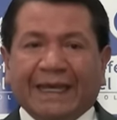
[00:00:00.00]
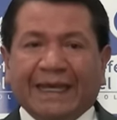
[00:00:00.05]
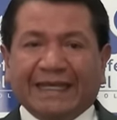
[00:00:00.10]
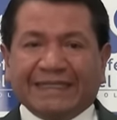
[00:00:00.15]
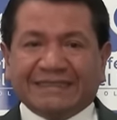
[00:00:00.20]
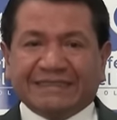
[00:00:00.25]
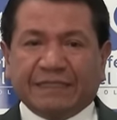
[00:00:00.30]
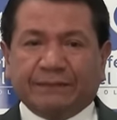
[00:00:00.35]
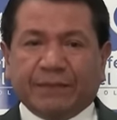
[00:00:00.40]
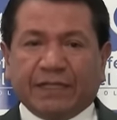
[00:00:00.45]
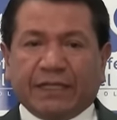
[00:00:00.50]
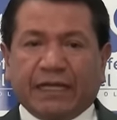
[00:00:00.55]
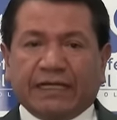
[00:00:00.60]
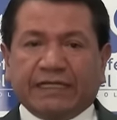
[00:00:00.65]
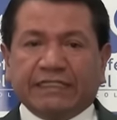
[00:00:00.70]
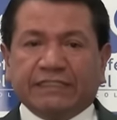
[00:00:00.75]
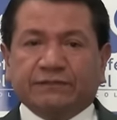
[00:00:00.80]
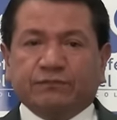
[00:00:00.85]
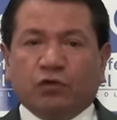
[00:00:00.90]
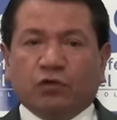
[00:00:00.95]
Este
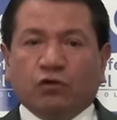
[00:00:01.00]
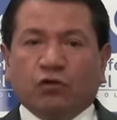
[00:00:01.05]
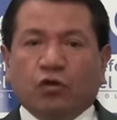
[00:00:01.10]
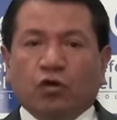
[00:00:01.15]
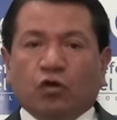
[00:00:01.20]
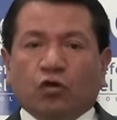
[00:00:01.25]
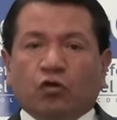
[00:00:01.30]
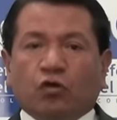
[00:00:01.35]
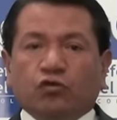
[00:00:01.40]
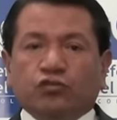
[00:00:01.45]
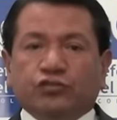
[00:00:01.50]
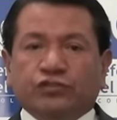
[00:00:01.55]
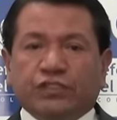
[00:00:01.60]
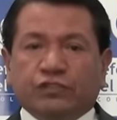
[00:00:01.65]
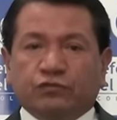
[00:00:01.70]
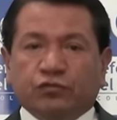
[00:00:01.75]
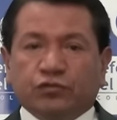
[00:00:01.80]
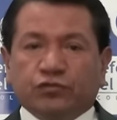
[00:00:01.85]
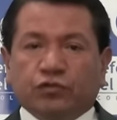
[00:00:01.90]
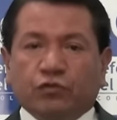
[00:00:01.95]
mecanismo
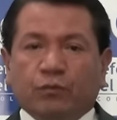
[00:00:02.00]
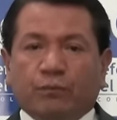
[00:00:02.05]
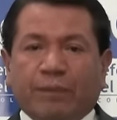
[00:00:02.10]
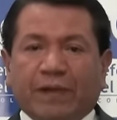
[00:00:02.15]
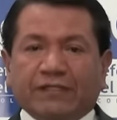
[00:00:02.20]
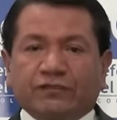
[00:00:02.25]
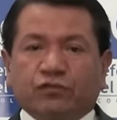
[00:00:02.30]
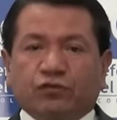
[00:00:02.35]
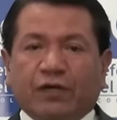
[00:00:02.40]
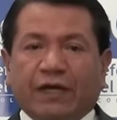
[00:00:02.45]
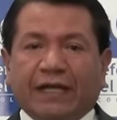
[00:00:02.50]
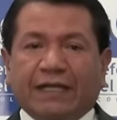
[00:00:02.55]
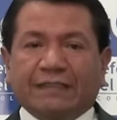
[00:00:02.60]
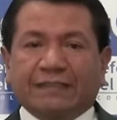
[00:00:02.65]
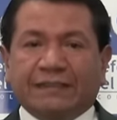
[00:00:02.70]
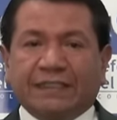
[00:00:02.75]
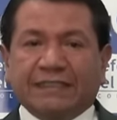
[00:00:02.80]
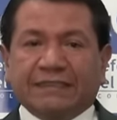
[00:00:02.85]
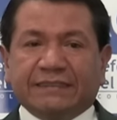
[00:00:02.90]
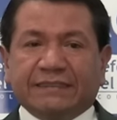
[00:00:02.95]
constituye un paso
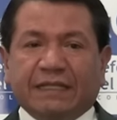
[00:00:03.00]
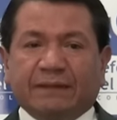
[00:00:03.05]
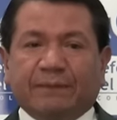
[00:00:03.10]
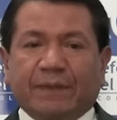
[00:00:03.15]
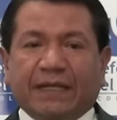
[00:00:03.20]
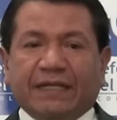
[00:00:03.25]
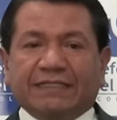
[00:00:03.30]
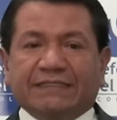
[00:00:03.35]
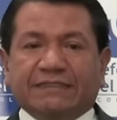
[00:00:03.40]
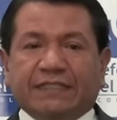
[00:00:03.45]
garantista para